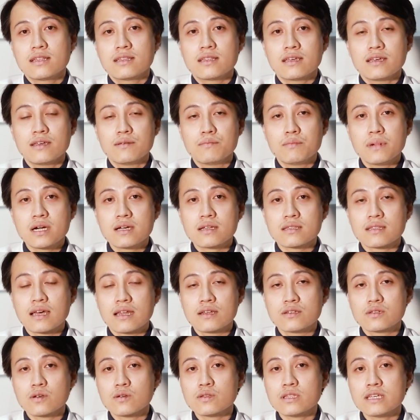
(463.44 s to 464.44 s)
thì mức
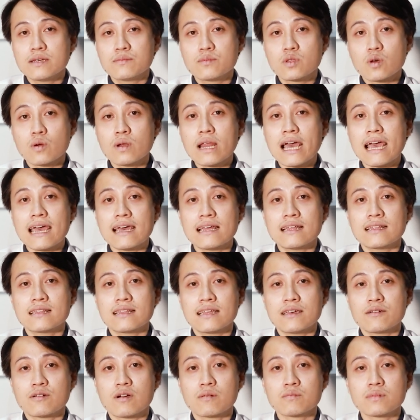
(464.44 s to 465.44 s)
tần số tim tối đa
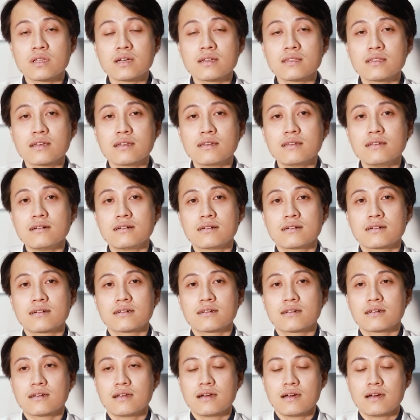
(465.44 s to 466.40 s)
theo công thức tính được